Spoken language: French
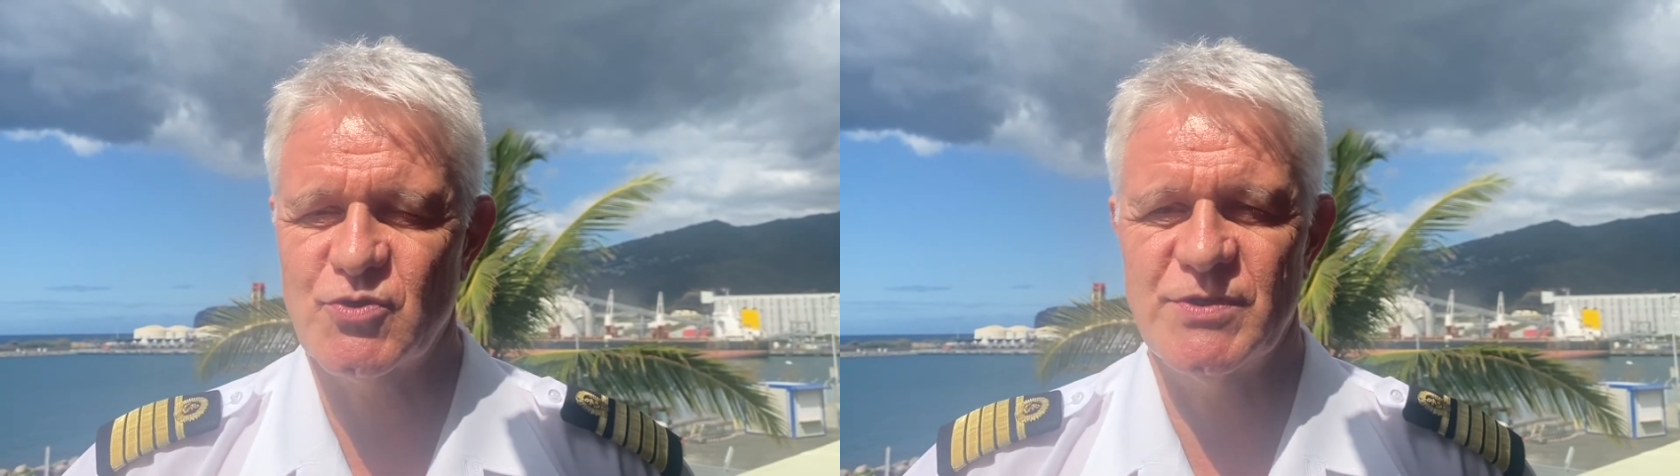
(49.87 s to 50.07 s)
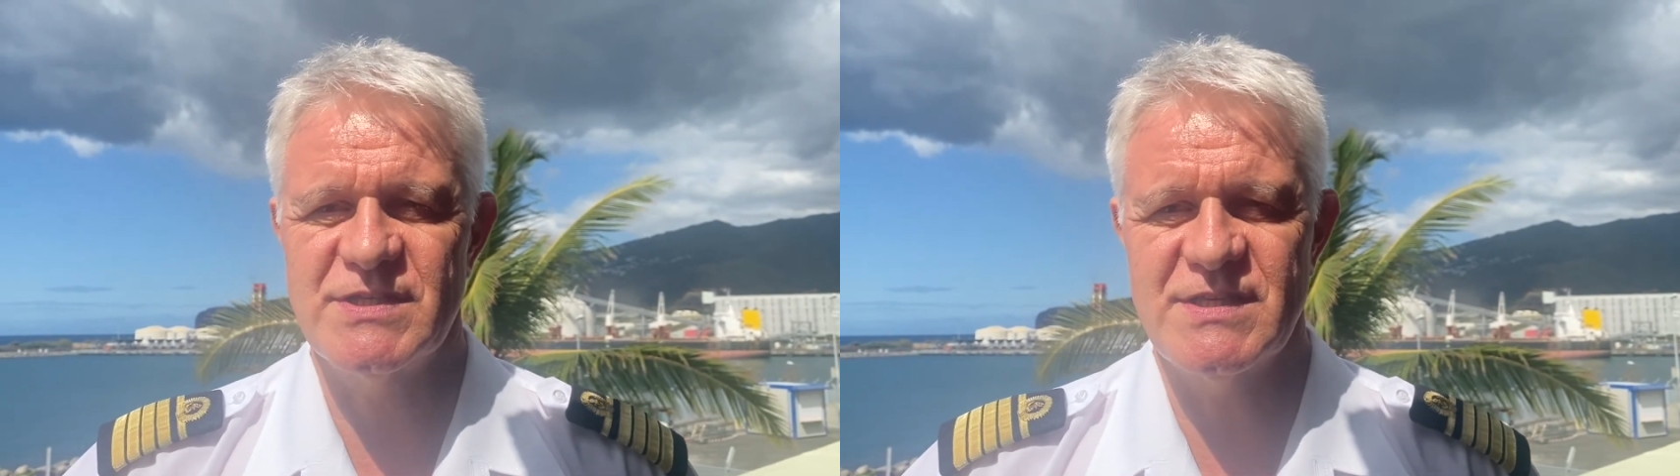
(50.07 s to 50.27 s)

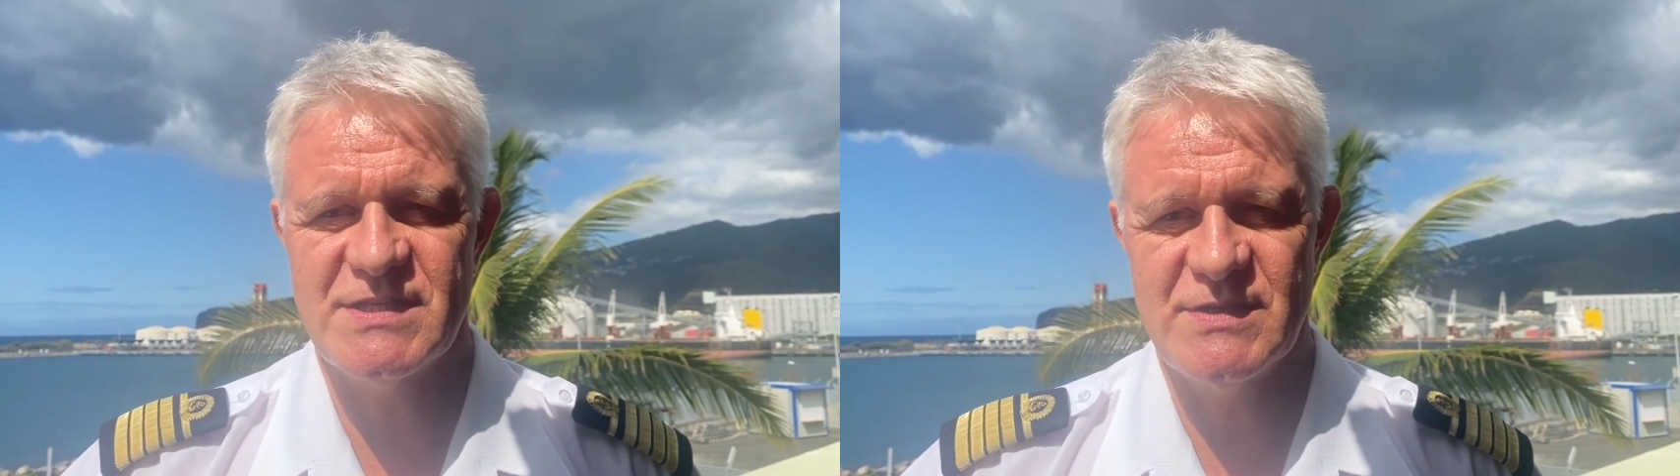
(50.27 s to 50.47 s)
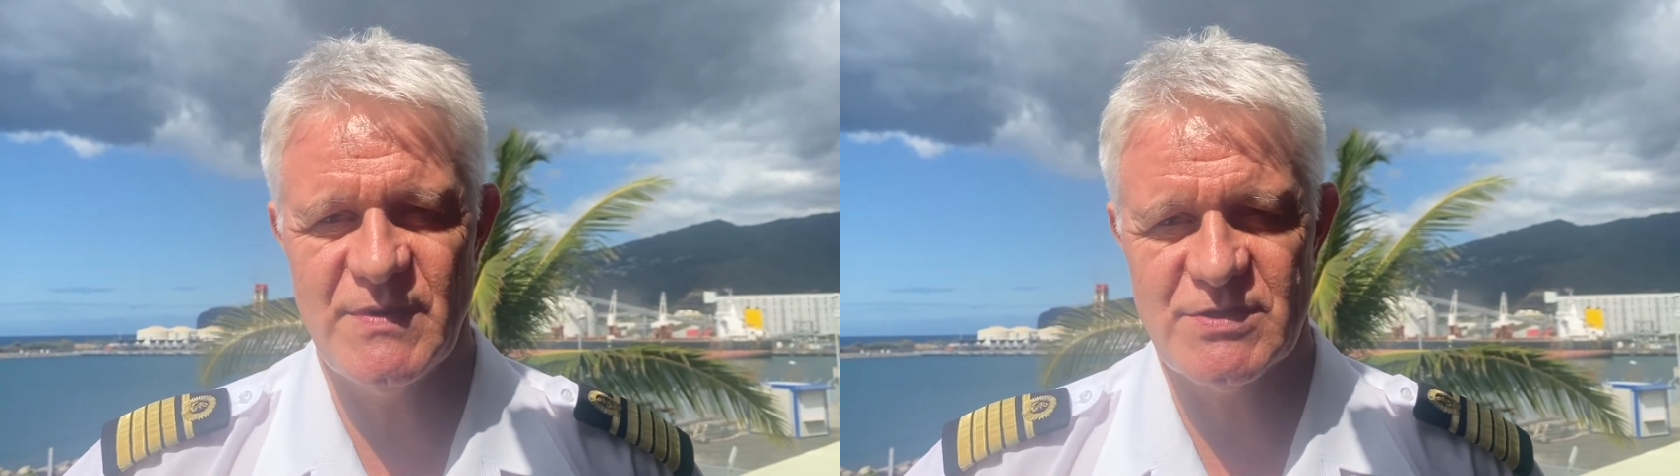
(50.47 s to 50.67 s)
sont des
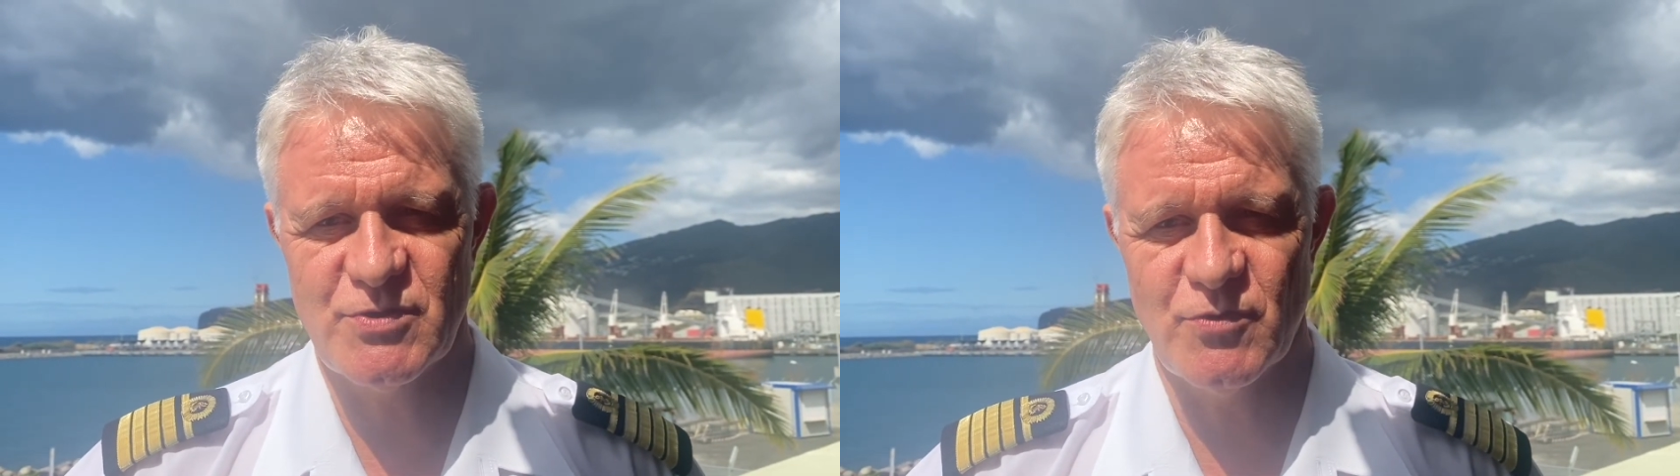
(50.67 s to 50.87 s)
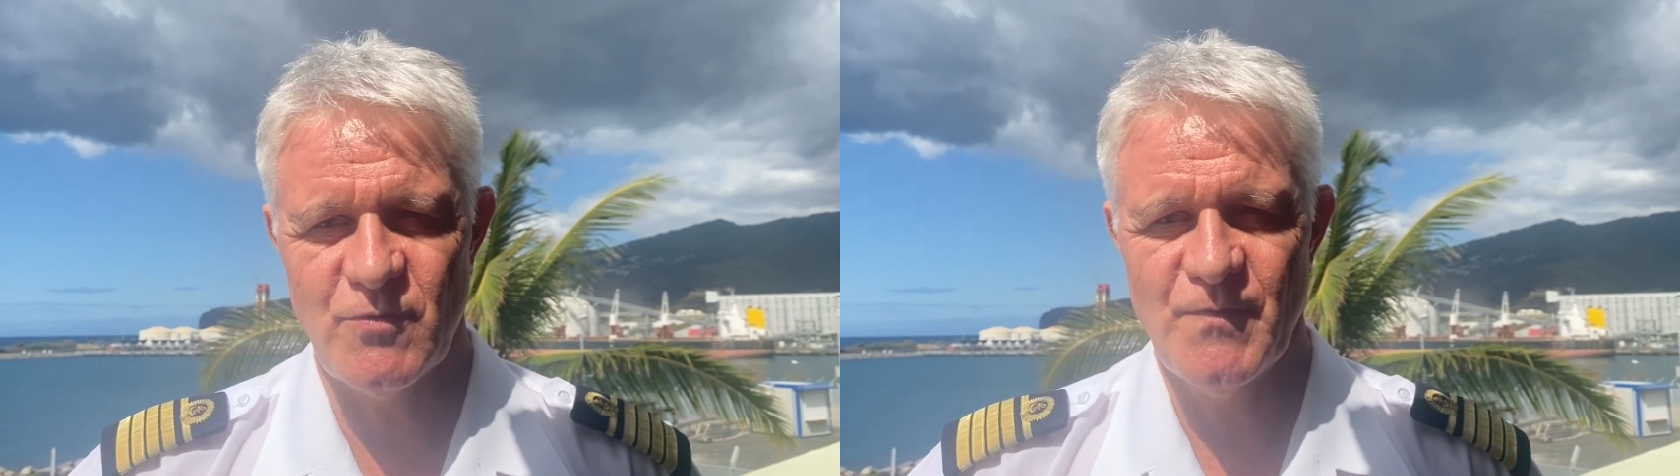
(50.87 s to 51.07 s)

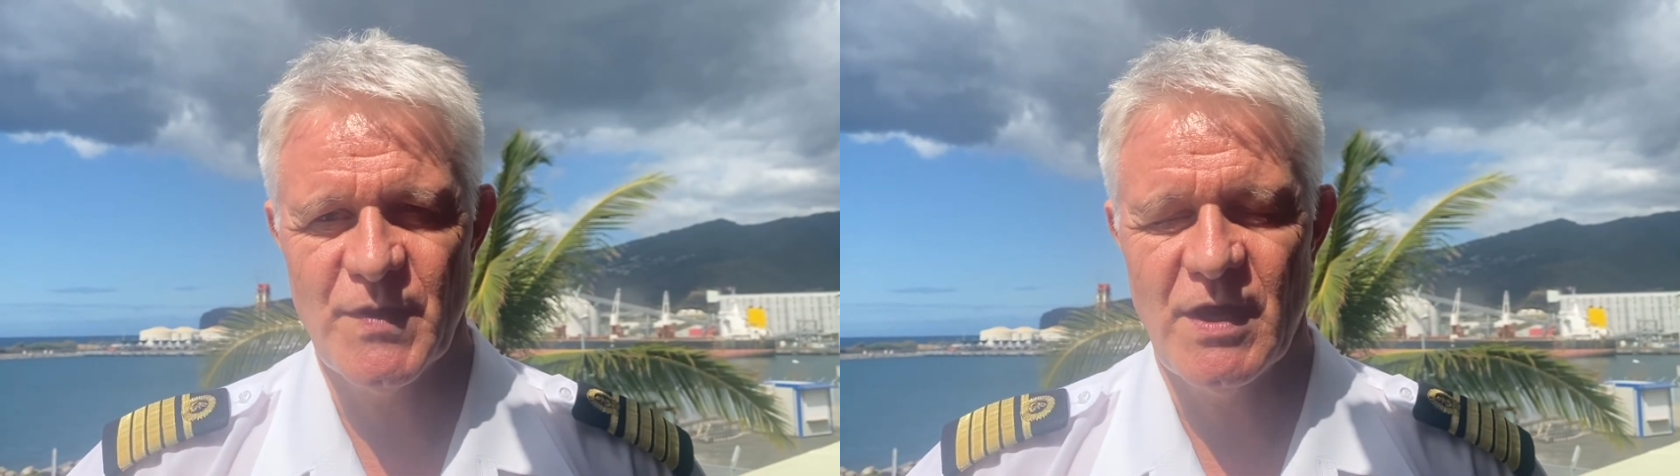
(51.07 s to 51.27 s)
estimations